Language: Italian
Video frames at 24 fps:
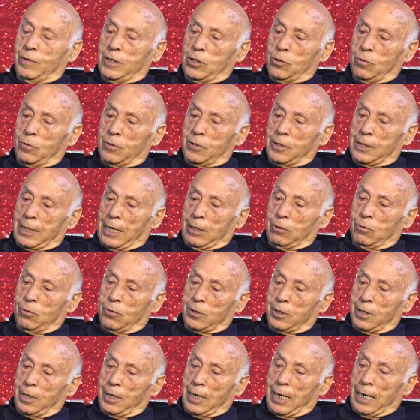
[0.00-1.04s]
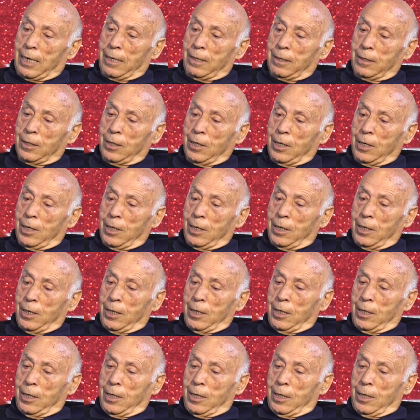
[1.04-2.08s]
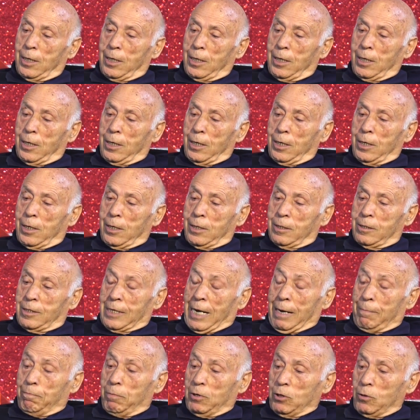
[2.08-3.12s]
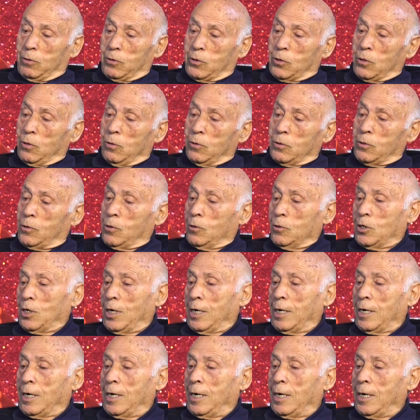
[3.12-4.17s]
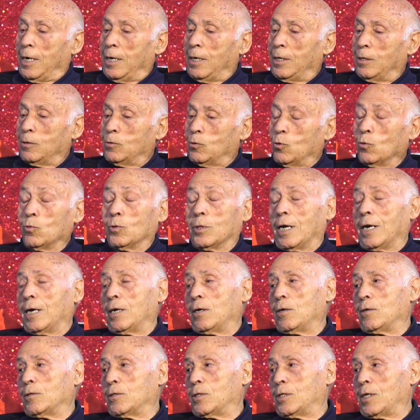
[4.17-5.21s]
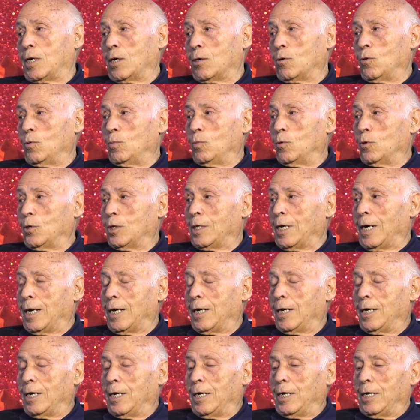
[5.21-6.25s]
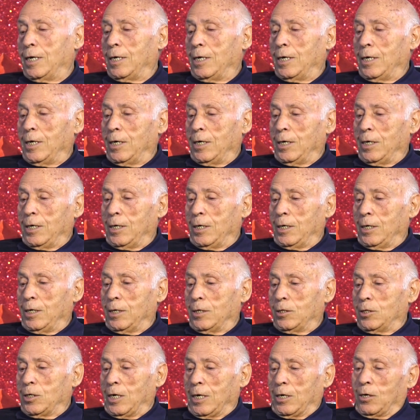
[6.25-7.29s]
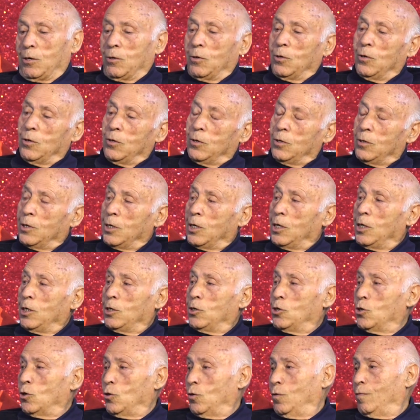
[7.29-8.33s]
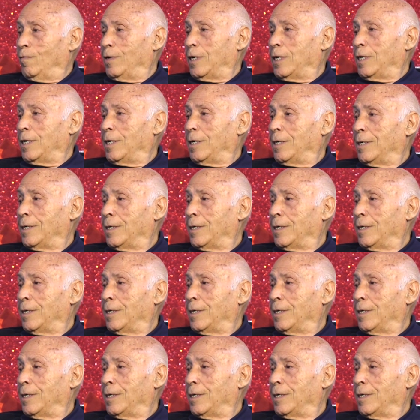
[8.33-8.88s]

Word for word: sono stato ordinato. Sabato scorso c'era tutta la nostra comunità, c'erano i giovani